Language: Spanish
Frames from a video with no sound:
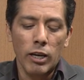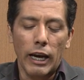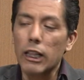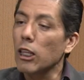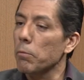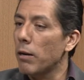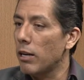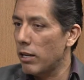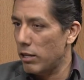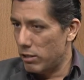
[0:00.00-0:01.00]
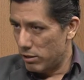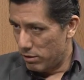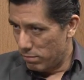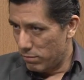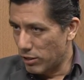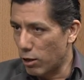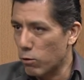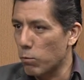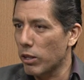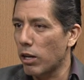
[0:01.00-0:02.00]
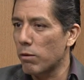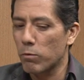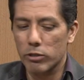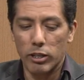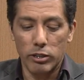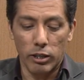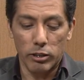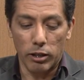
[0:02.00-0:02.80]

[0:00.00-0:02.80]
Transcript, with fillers: El tema, ya lo comentábamos, es,